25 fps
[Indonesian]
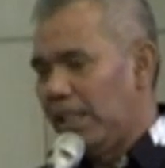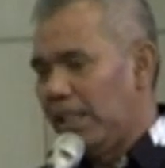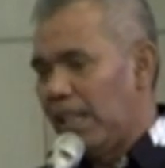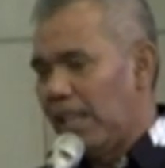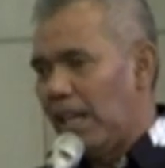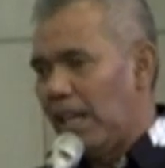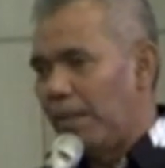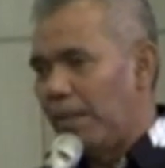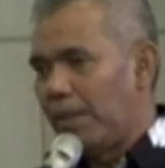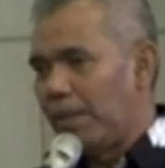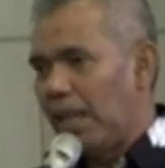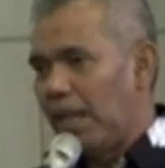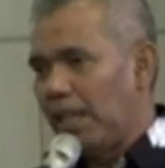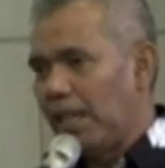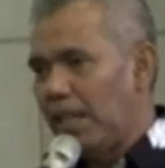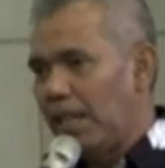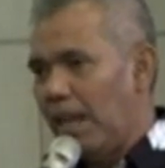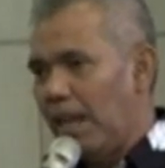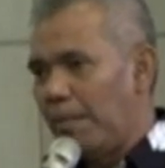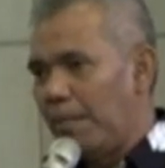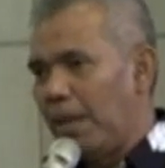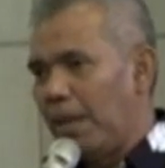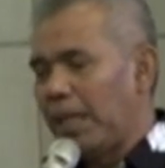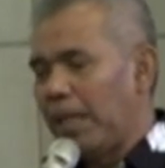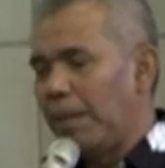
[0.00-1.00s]
dalam
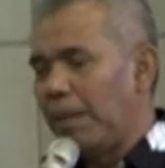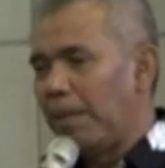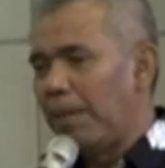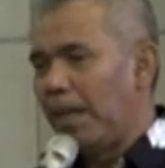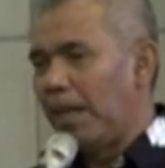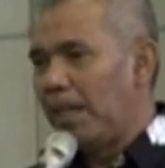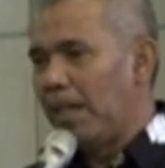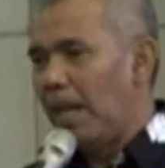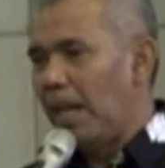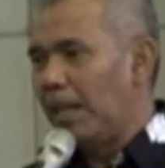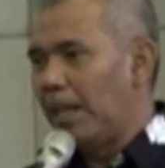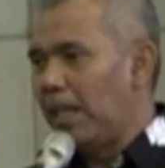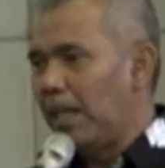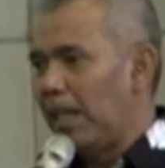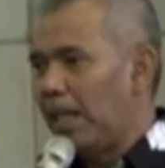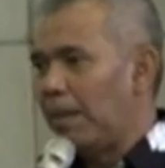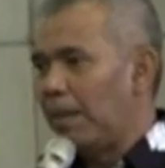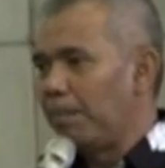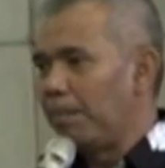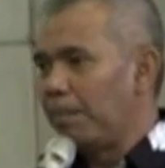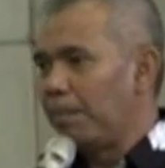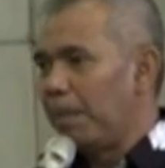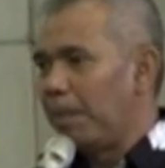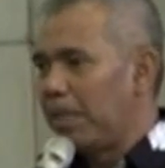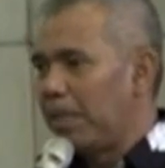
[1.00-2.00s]
rangka bagaimana
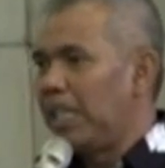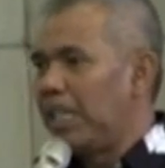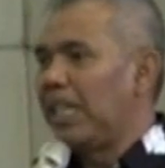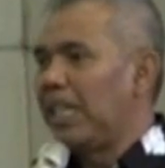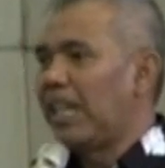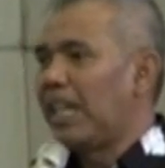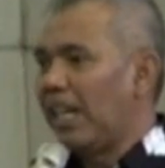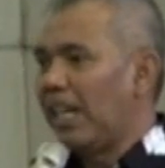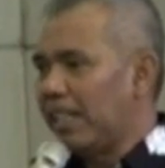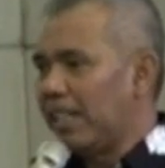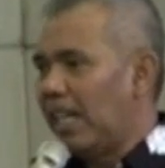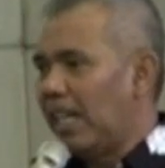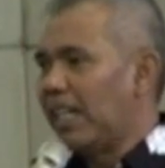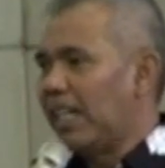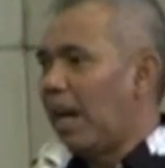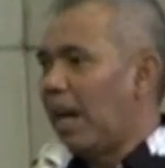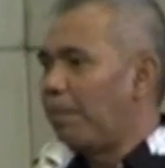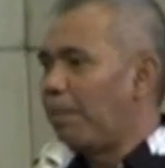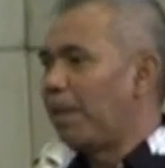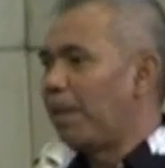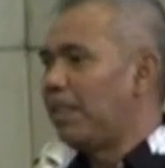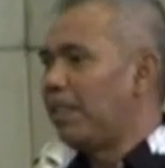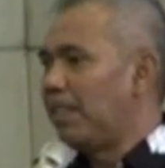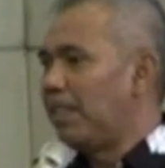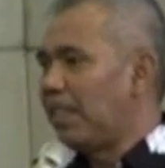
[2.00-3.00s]
dalam meningkatkan
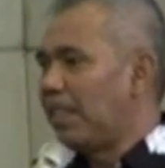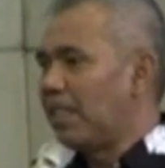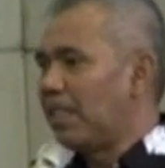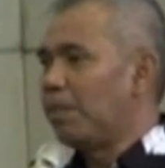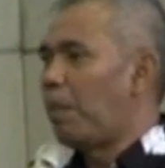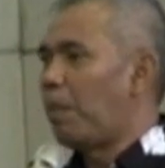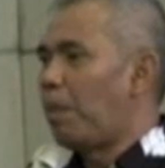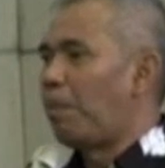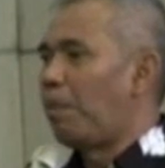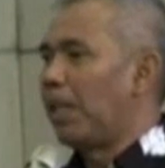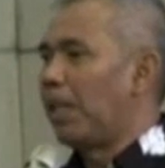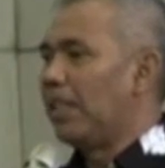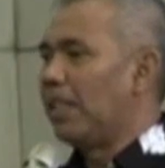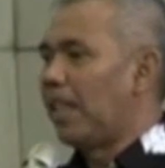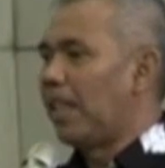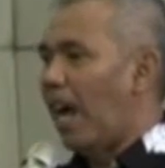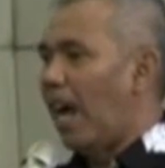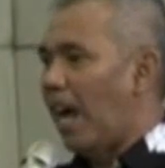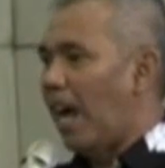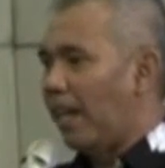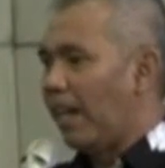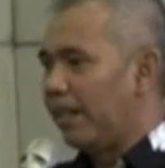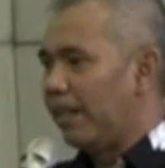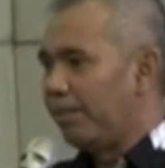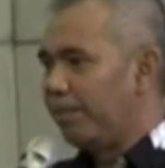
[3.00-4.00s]
kapasitas
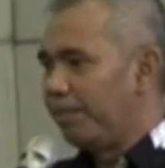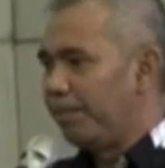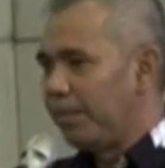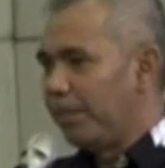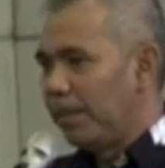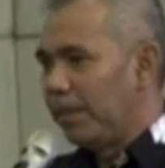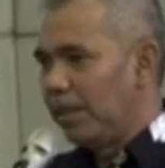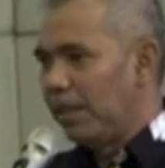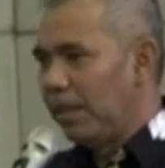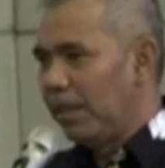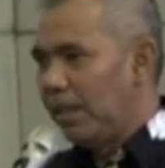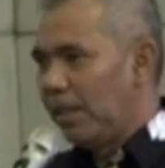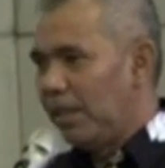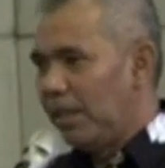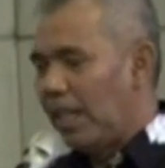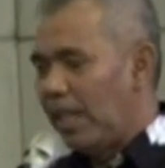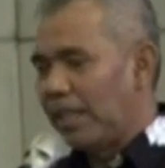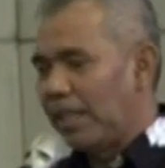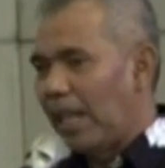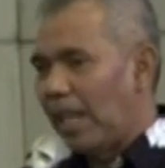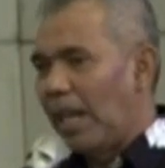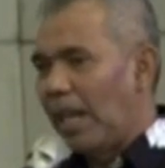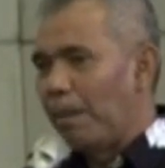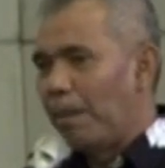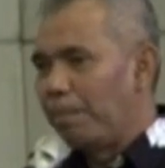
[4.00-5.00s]
pemerintahan
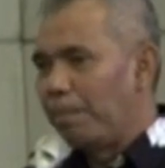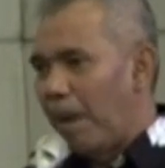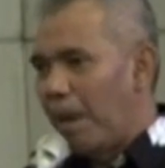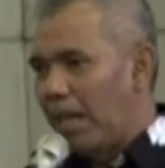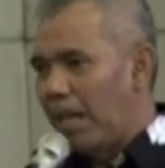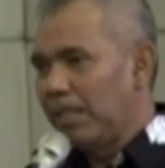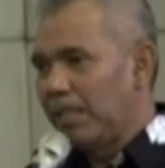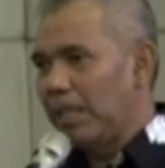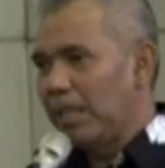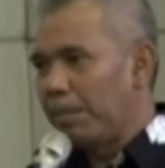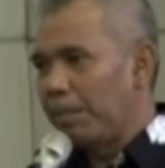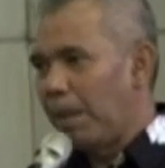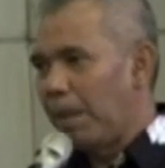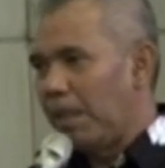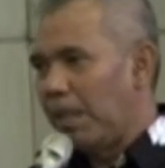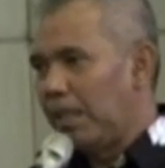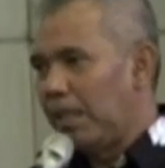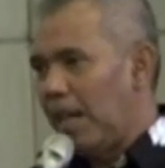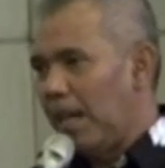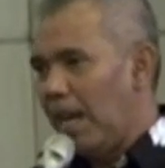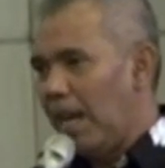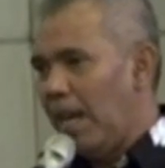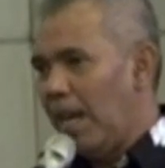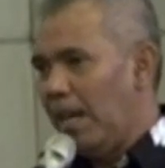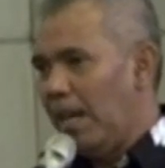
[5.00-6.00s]
yang tak lepas
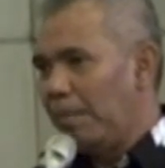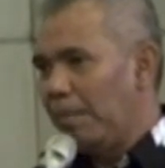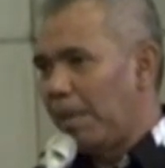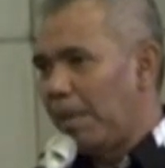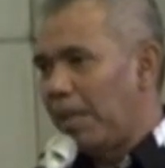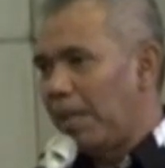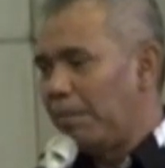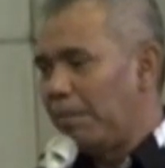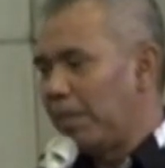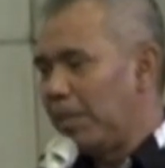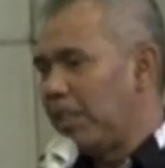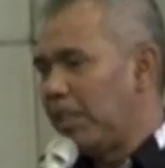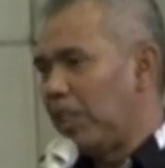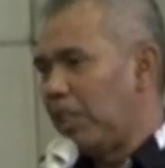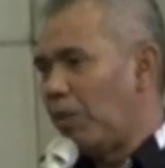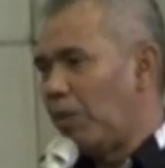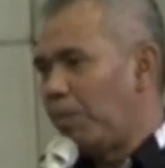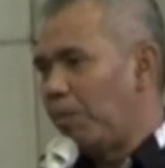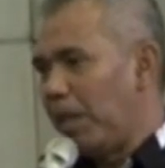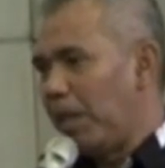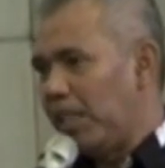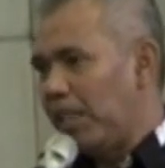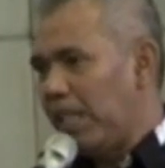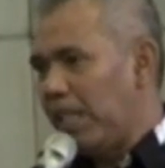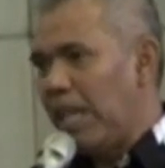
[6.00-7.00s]
kepada masing-masing
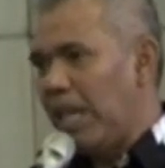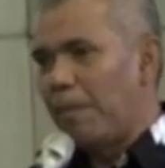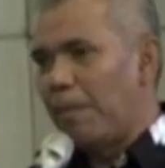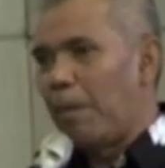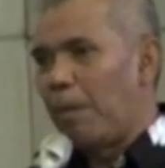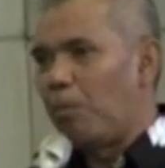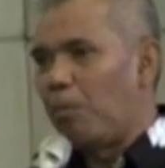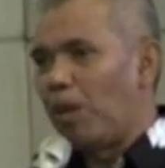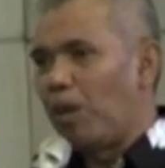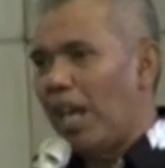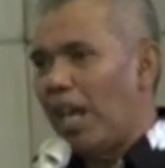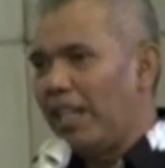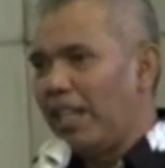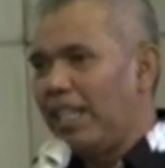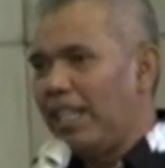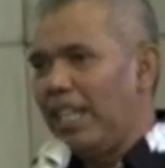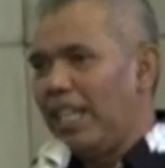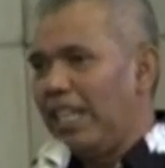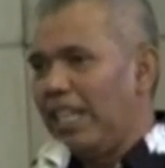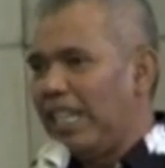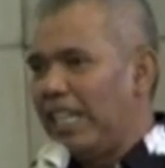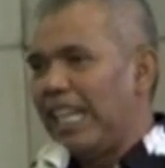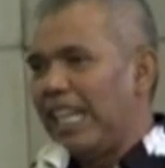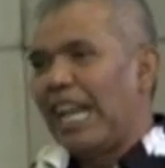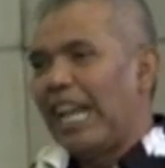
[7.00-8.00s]
OPD yang
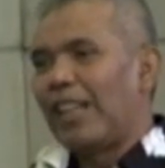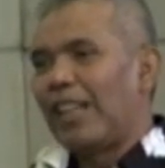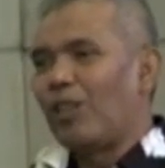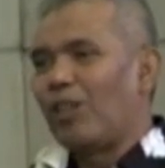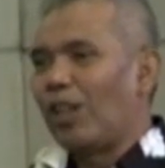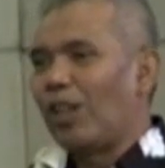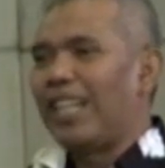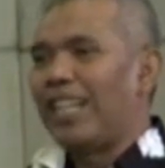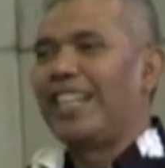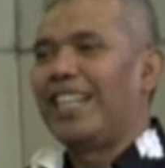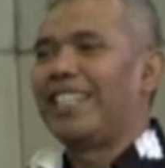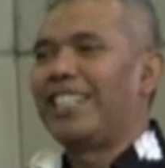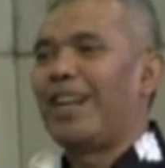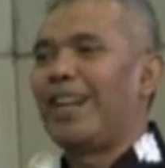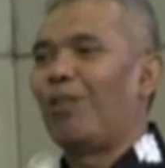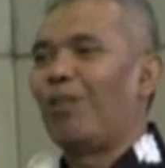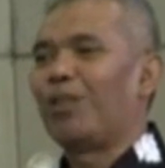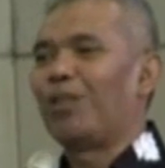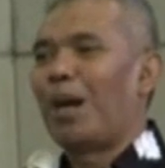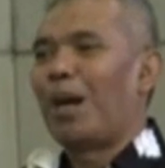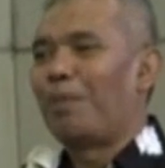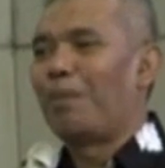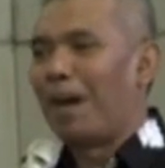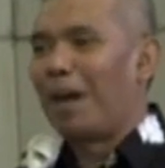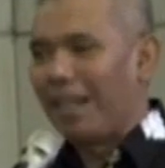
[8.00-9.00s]
memiliki indikator kinerja
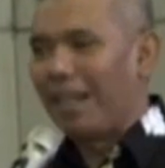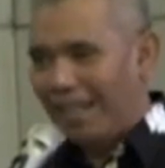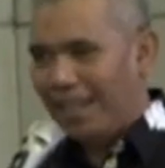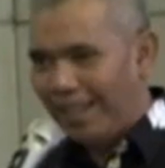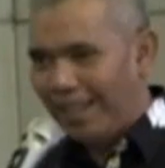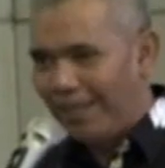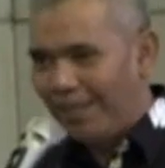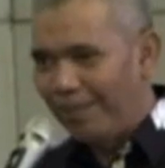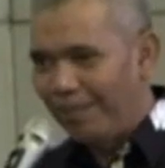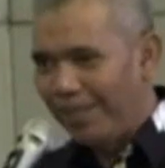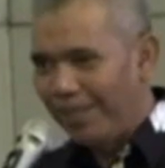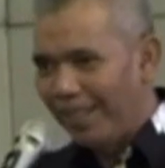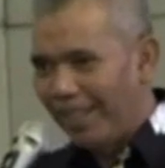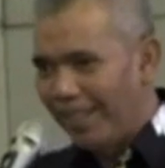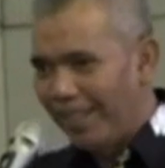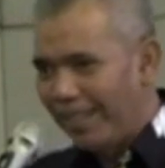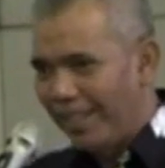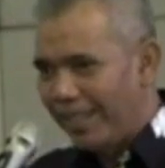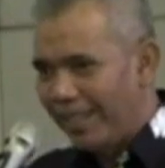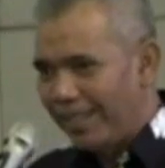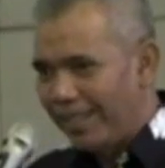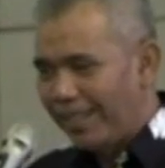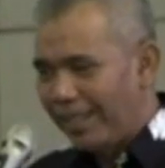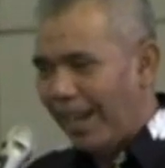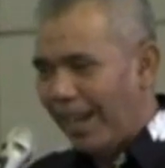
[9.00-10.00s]
utamanya.
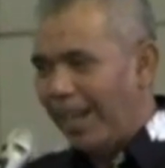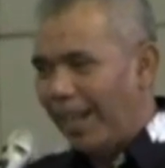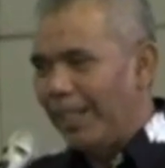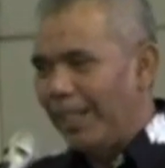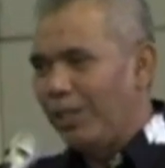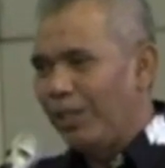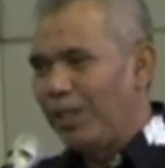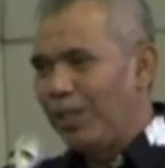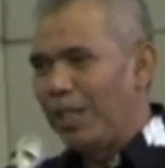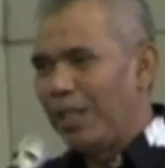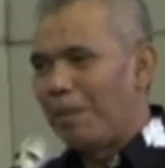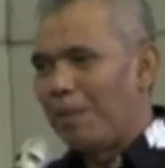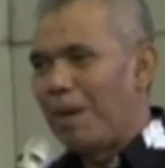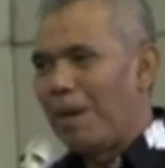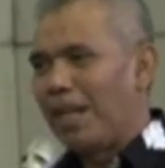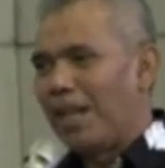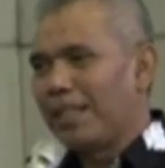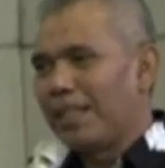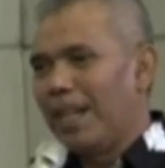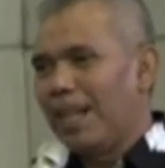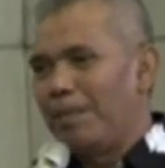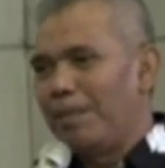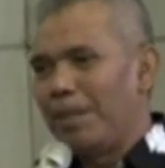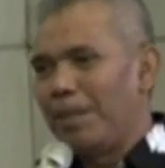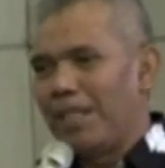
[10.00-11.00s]
Setelah itu
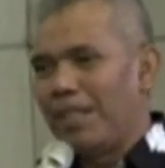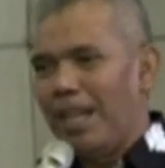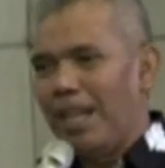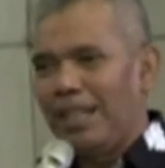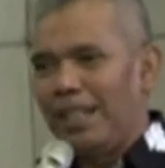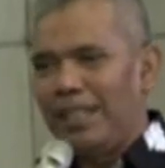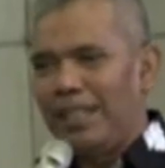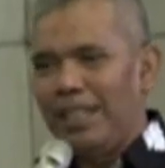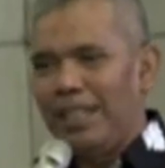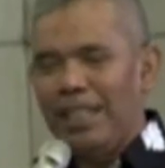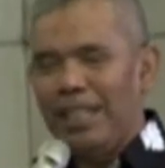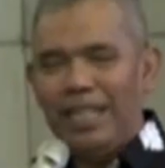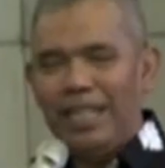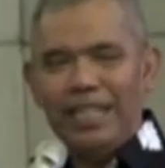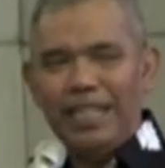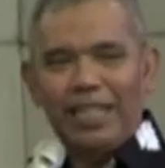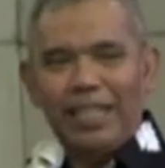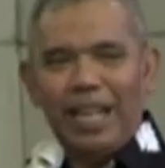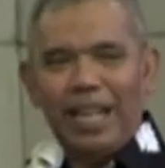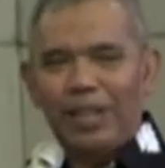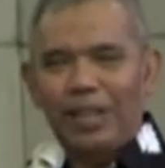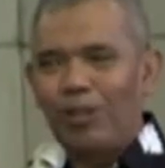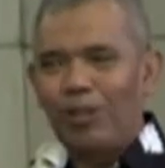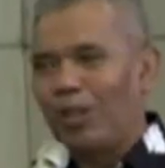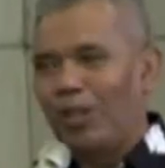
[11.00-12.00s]
dijabarkan menjadi
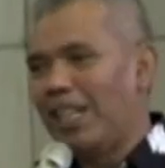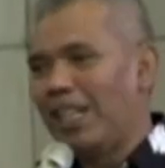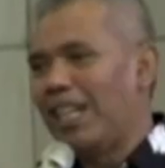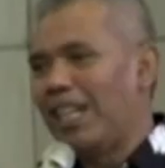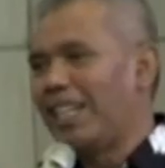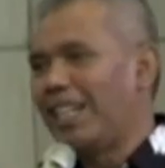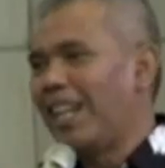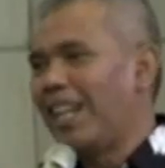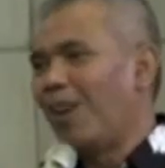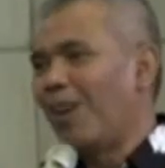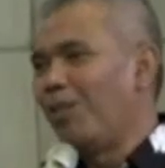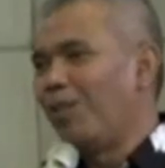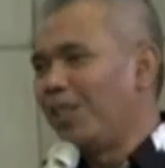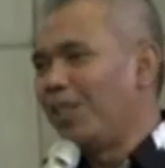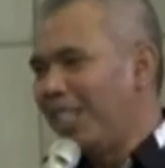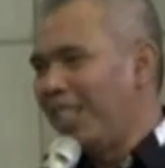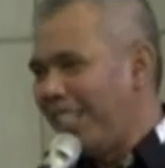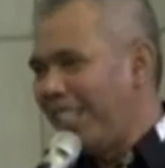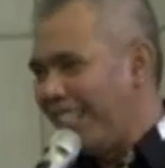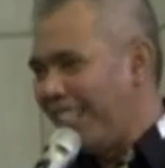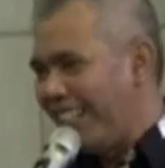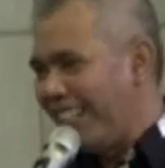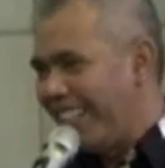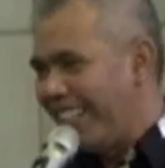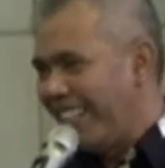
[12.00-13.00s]
indikator kinerja
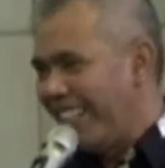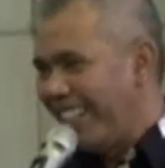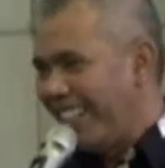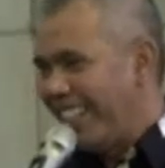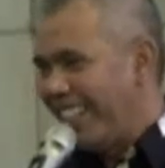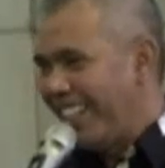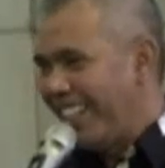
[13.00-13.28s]
kunci